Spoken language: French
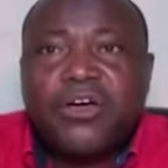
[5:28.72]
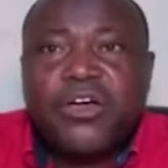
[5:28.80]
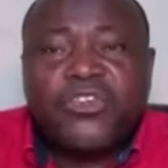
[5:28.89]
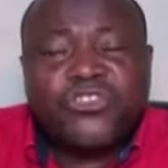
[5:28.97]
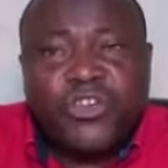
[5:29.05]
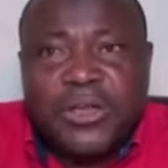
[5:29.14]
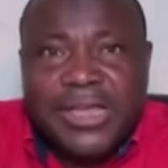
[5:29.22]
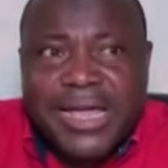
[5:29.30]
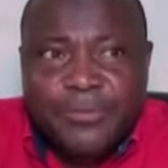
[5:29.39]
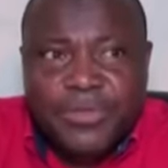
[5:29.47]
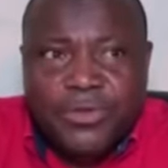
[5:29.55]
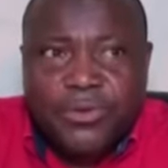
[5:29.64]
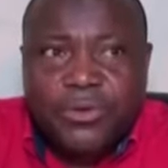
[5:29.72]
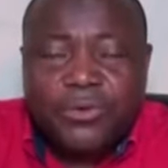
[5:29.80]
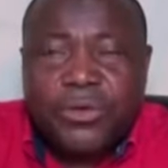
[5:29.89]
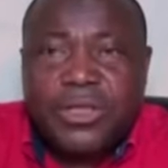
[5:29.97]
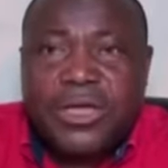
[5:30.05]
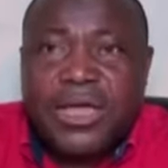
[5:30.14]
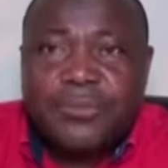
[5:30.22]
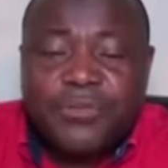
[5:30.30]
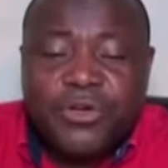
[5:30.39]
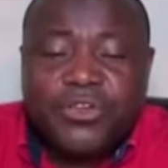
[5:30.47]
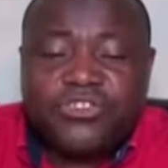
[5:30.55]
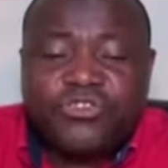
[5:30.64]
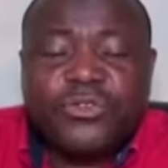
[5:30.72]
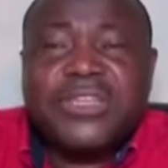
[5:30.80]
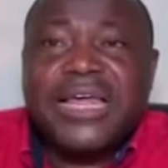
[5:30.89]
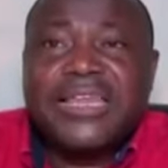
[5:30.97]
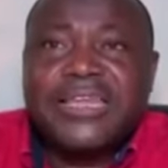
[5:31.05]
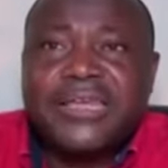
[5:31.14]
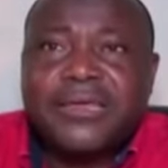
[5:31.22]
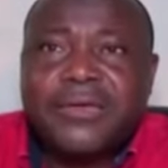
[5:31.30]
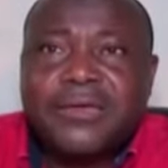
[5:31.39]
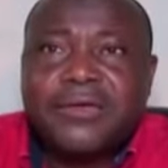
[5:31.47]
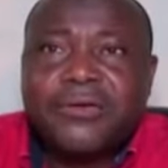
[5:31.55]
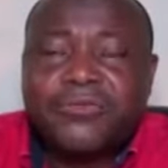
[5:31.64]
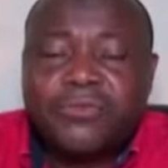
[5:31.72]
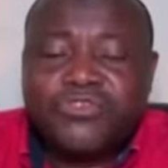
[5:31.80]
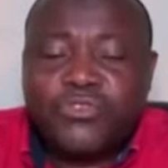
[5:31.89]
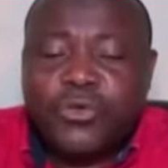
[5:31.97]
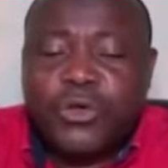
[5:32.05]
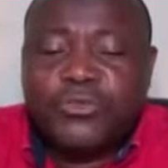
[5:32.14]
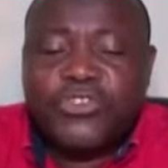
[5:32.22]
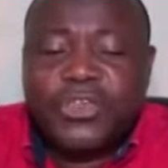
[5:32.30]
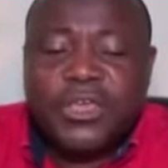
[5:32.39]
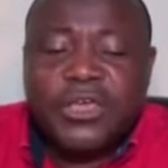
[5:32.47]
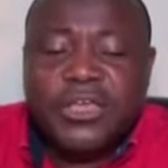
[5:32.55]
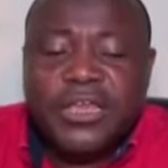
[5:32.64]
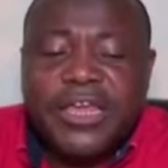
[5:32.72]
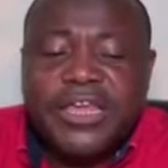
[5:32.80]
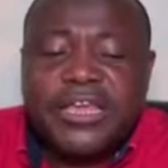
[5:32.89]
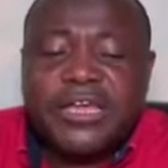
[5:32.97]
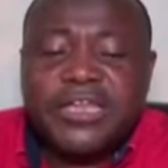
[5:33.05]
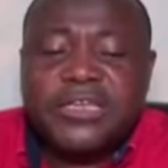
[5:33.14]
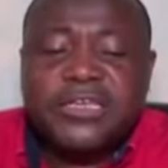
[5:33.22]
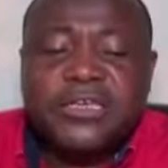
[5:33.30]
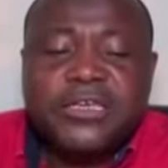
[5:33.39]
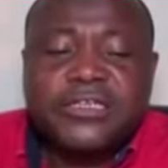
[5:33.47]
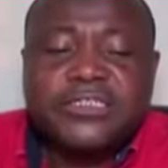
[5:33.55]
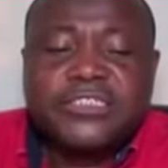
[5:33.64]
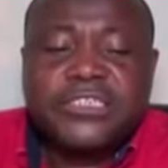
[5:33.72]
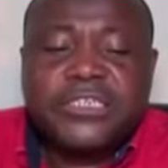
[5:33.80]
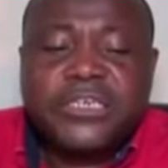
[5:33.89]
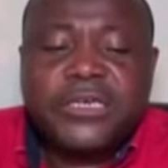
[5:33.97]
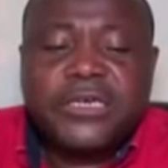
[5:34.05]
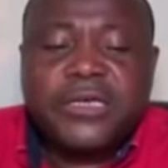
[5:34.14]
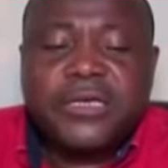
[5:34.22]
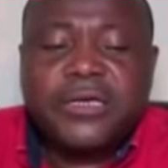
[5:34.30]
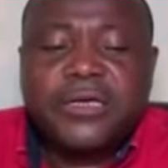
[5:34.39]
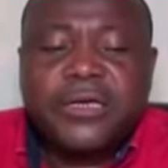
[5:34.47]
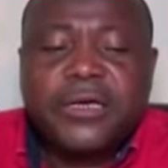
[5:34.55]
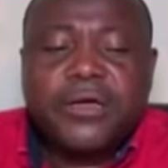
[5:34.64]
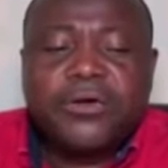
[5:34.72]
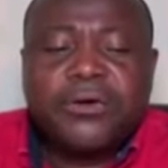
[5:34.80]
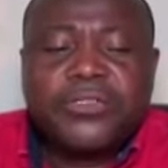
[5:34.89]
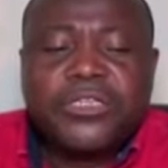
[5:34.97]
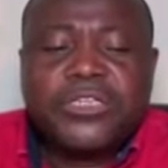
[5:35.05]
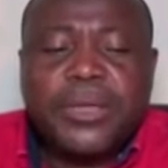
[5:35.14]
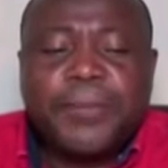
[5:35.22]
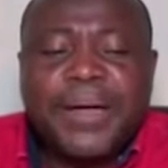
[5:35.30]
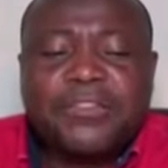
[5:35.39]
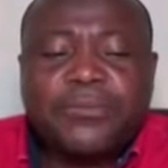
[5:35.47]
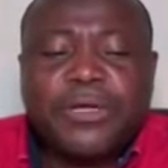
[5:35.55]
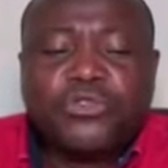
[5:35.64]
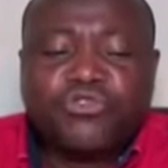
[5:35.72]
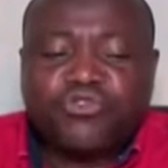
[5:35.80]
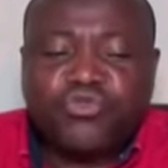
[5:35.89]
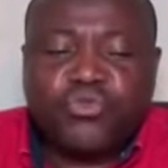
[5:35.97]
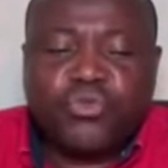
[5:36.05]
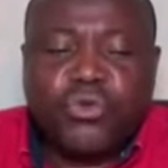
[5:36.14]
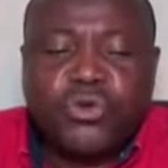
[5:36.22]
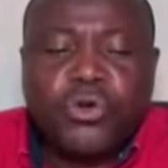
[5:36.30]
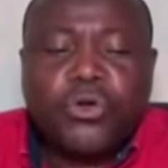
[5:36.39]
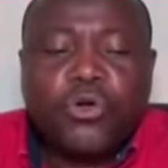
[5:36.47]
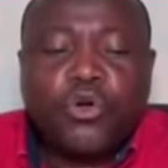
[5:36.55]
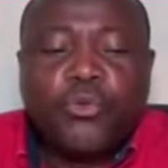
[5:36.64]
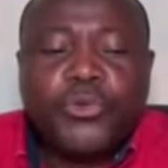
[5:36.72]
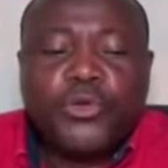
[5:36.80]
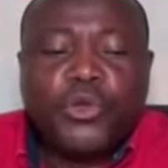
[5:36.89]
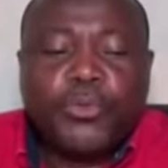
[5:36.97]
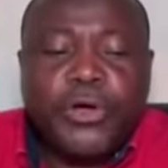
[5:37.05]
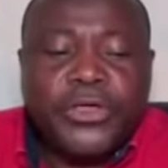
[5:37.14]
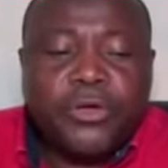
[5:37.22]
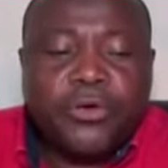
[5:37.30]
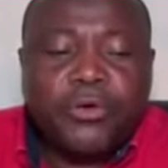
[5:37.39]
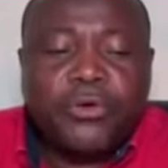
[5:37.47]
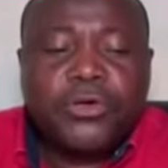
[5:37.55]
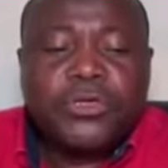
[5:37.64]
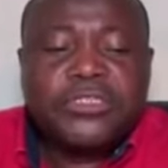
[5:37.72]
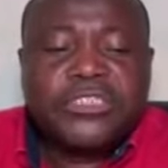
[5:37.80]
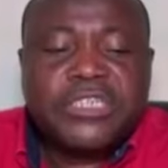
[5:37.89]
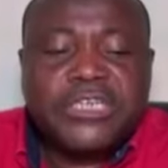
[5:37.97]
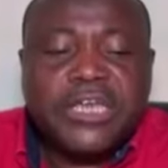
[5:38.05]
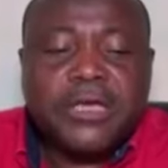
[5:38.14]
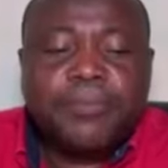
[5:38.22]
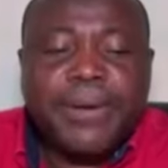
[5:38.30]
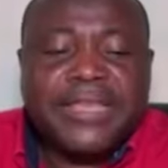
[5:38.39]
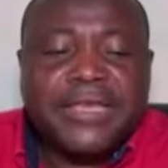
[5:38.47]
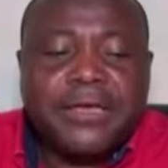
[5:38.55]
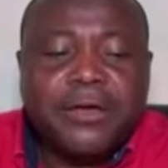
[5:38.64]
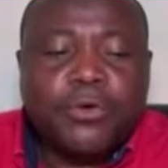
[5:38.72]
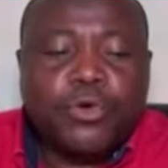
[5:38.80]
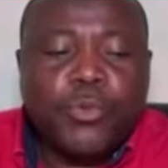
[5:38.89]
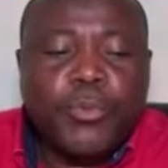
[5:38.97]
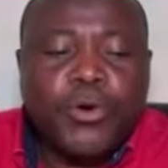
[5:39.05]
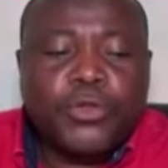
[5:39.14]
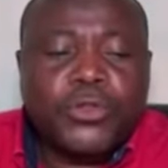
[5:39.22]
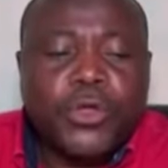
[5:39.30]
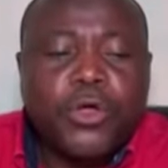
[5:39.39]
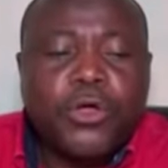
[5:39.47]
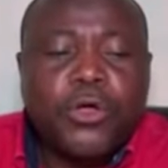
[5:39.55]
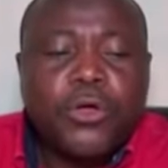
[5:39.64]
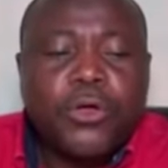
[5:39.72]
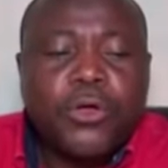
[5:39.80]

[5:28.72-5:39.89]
Un seul camion, les camions qui sont allés, sur le ticket, il est écrit ticket, euh, on dit département du Zou, commune de Boycon, ticket parking gros porteur,